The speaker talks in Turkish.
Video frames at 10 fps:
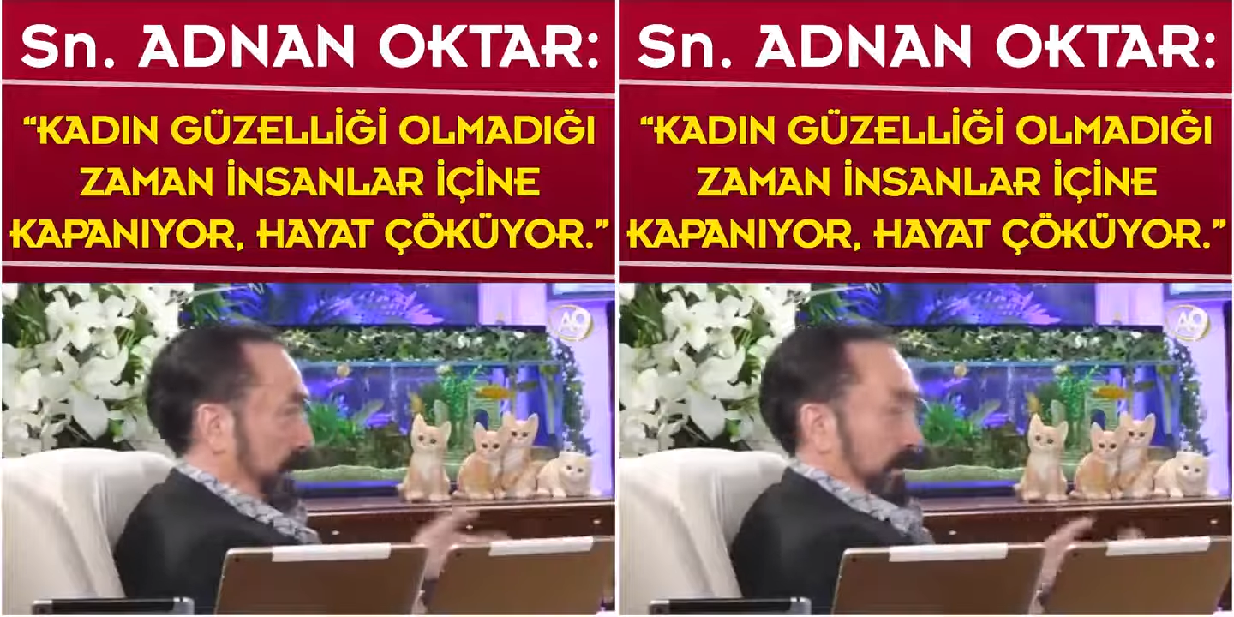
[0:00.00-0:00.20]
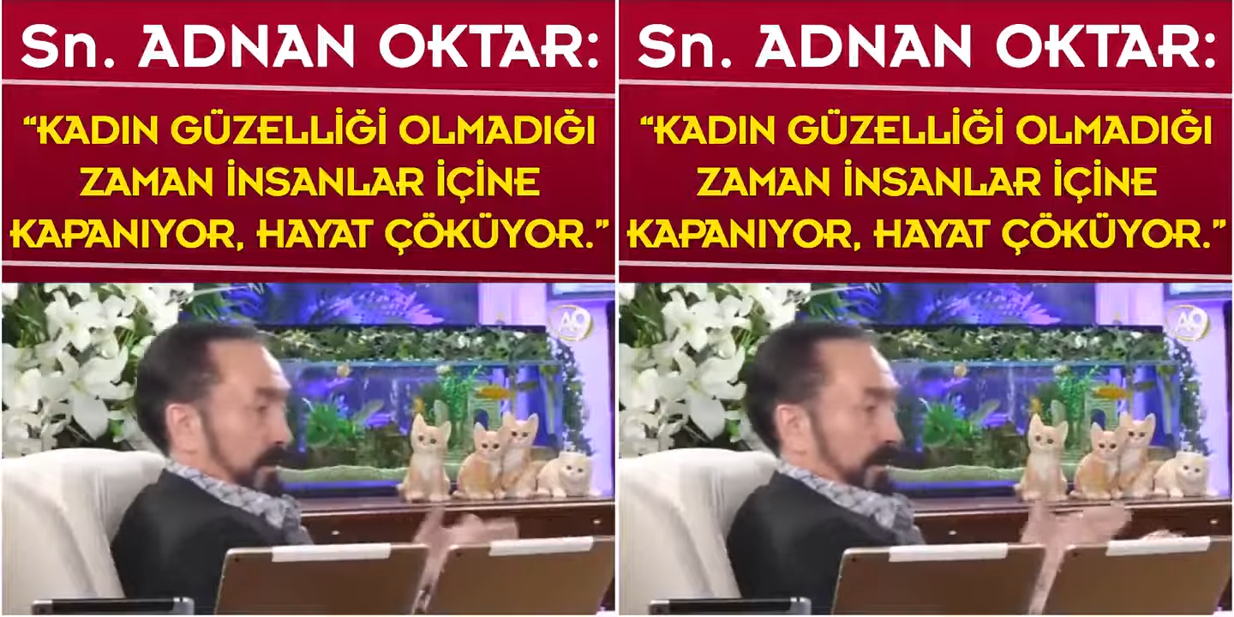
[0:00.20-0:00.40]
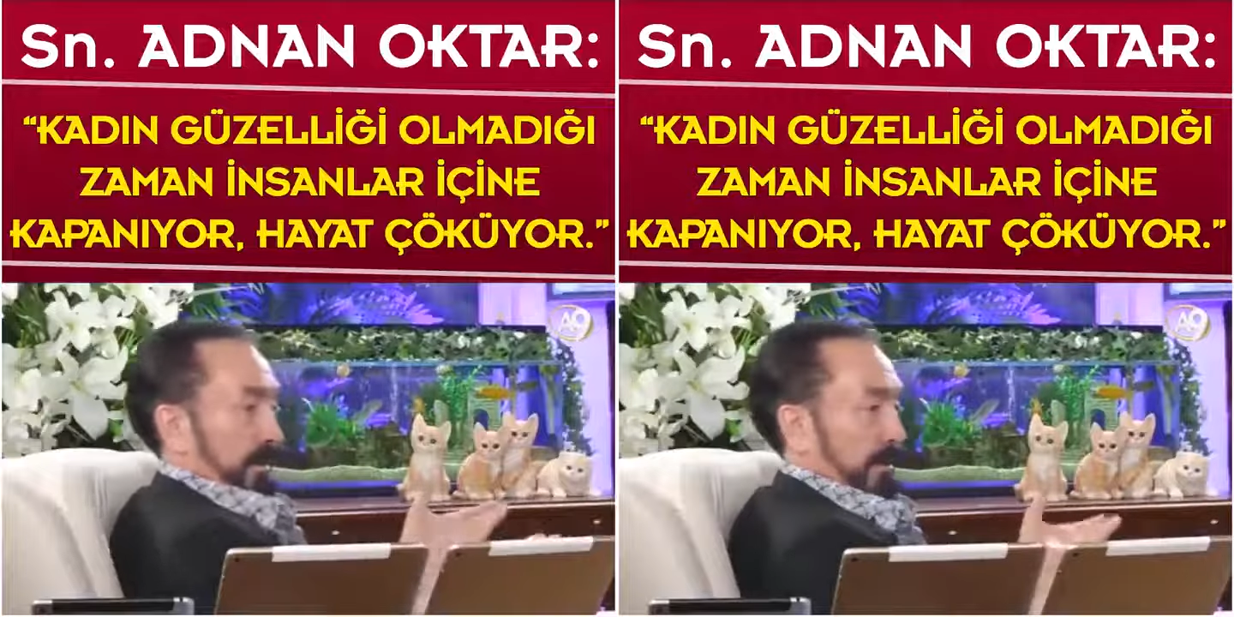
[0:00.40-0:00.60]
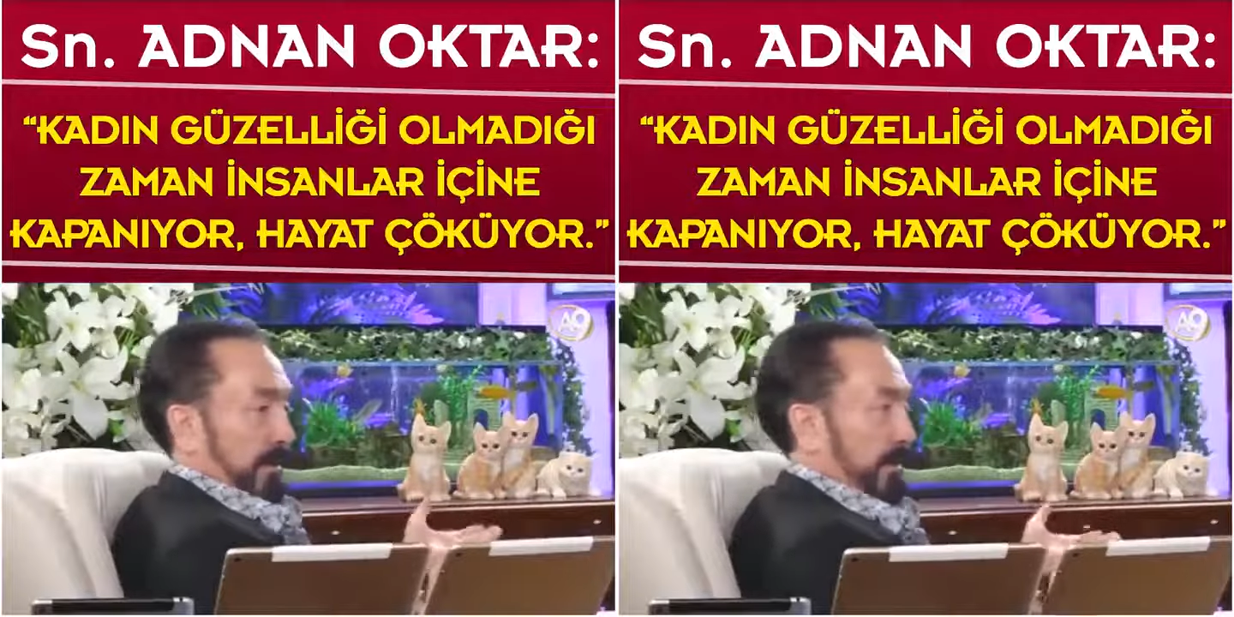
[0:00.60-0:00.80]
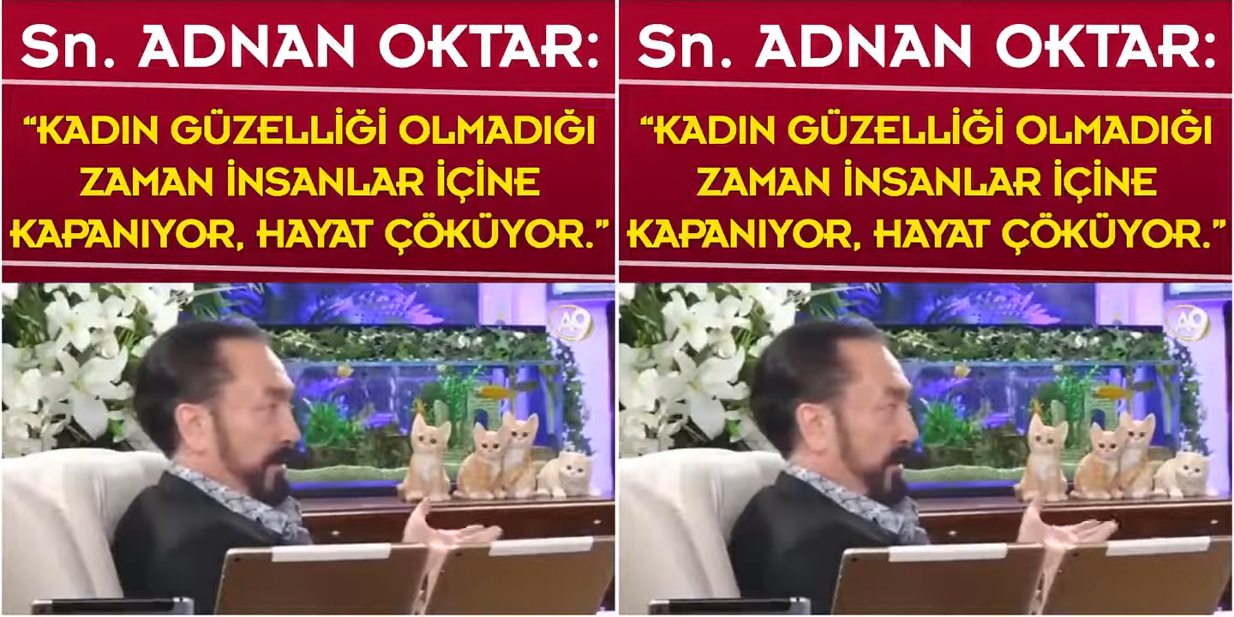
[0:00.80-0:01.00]
E,
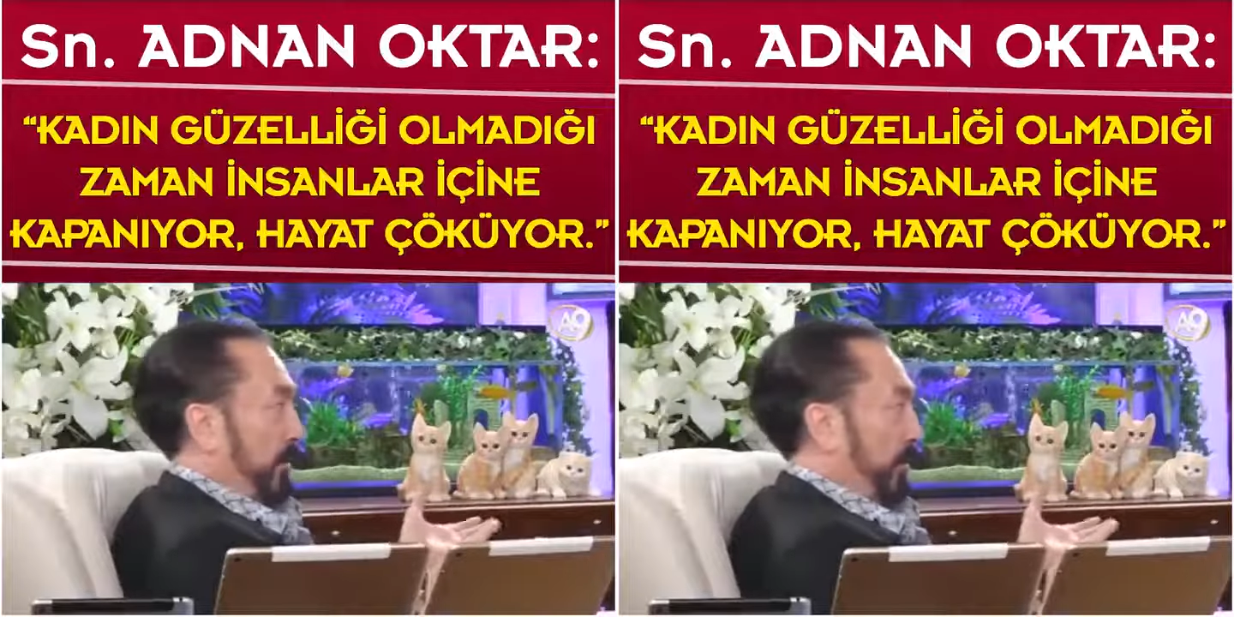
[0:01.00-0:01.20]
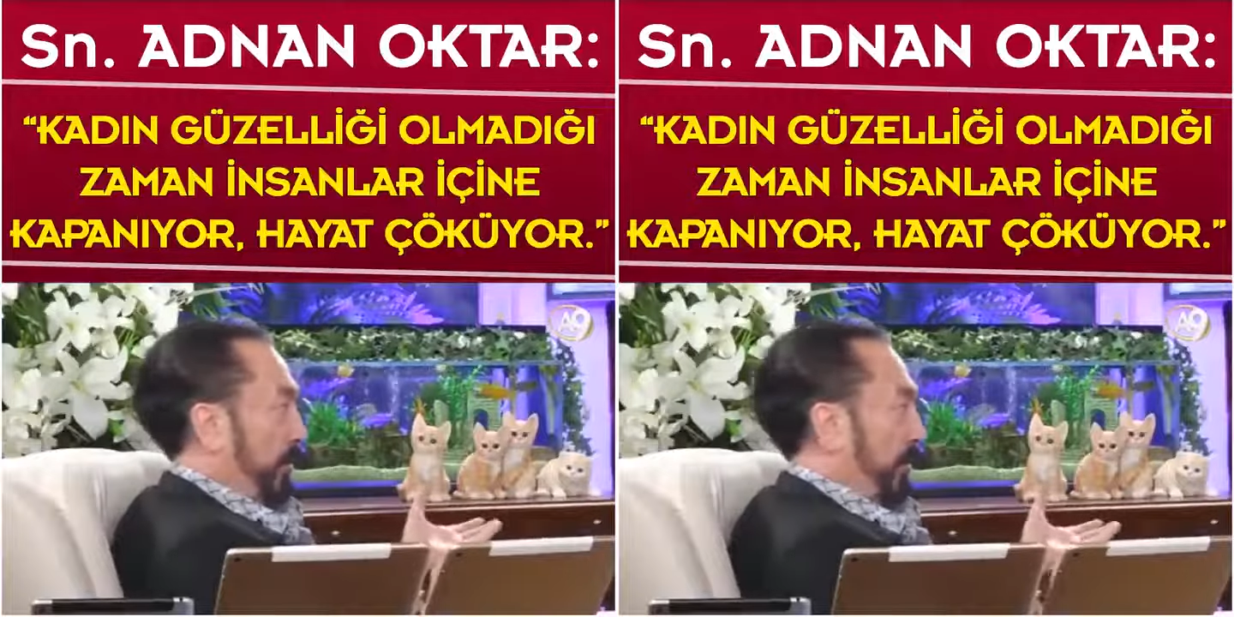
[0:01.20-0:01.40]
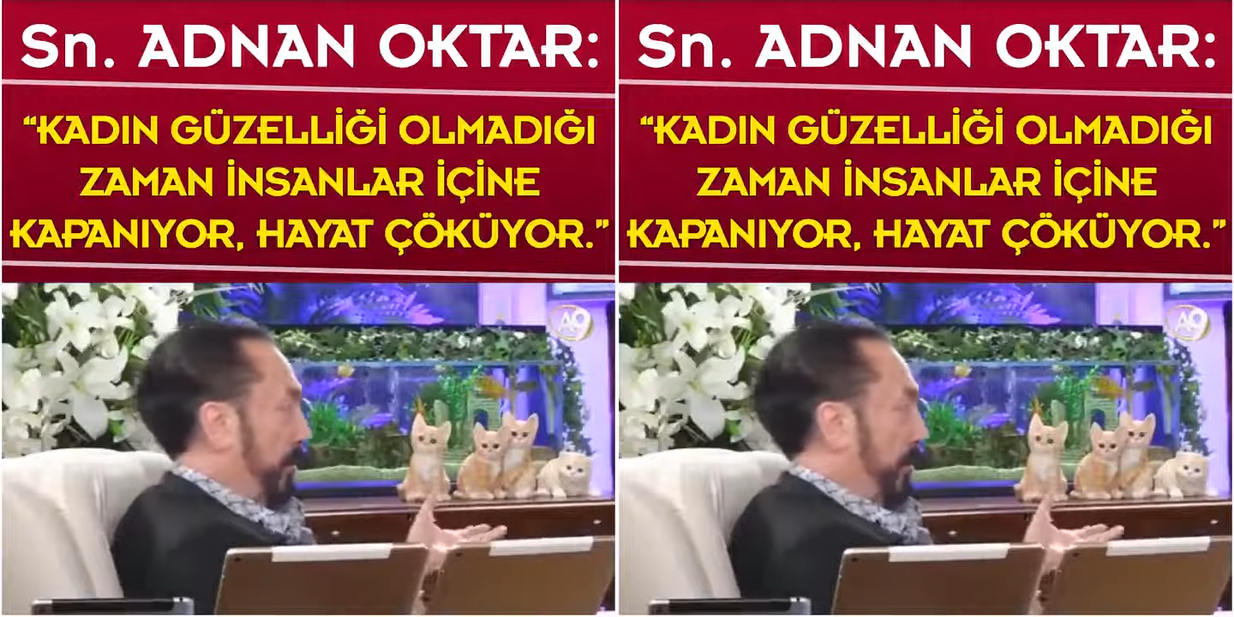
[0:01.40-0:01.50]
çiçekleri de sevmiyor.